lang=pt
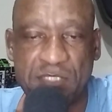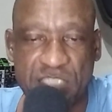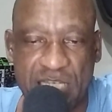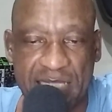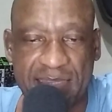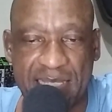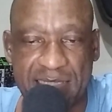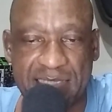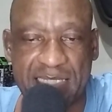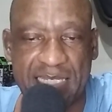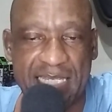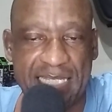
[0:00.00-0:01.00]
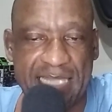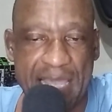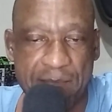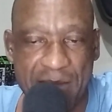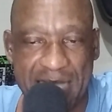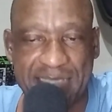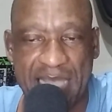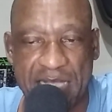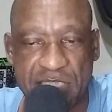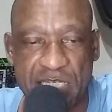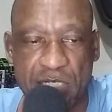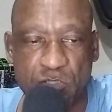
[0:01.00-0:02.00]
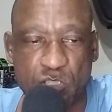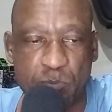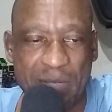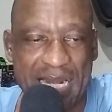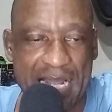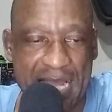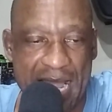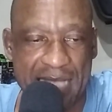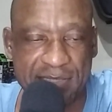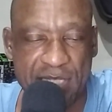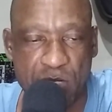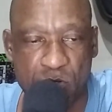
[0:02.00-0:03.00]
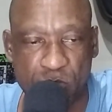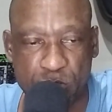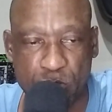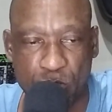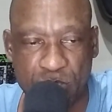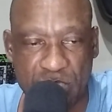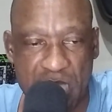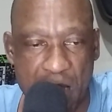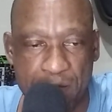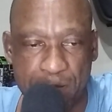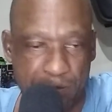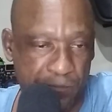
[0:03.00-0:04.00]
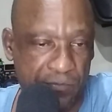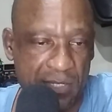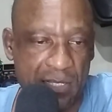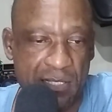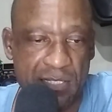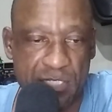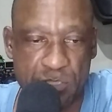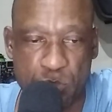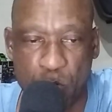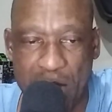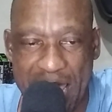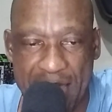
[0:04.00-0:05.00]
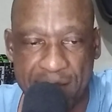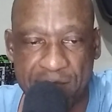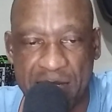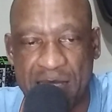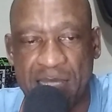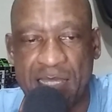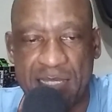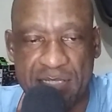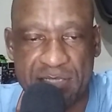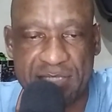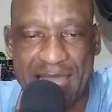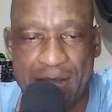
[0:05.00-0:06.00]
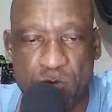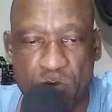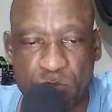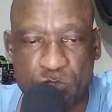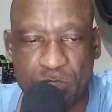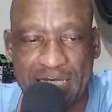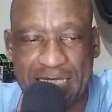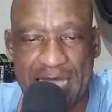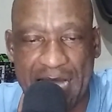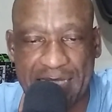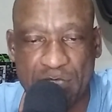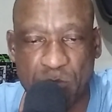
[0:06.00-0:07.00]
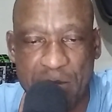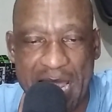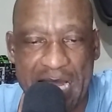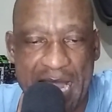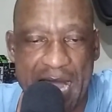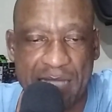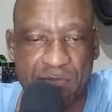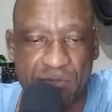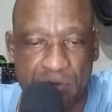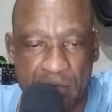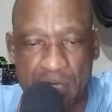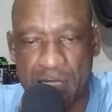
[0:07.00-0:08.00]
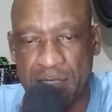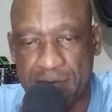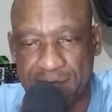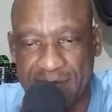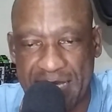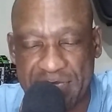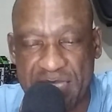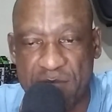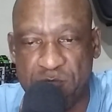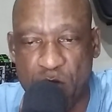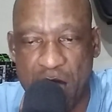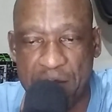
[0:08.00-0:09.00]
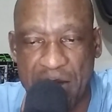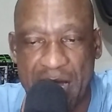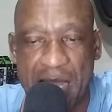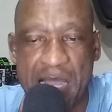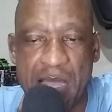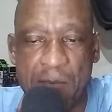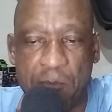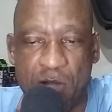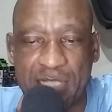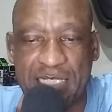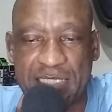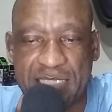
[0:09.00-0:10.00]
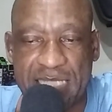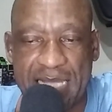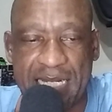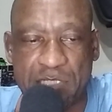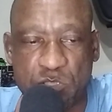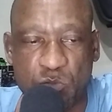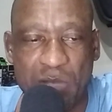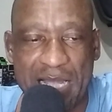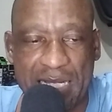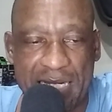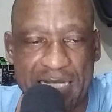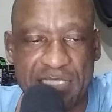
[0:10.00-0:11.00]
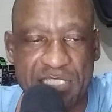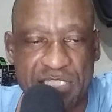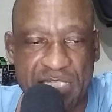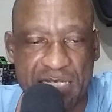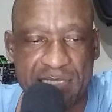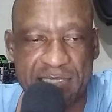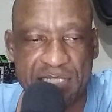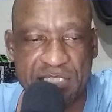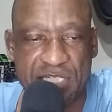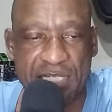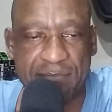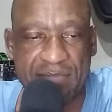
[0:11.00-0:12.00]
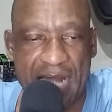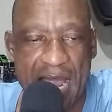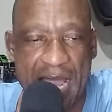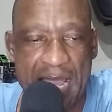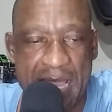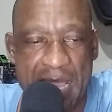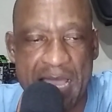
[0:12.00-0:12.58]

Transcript: tintas e demais artigos para casa e construção, isto é, está consolidada no mercado. Desta forma, pode ser a sua grande chance de entrar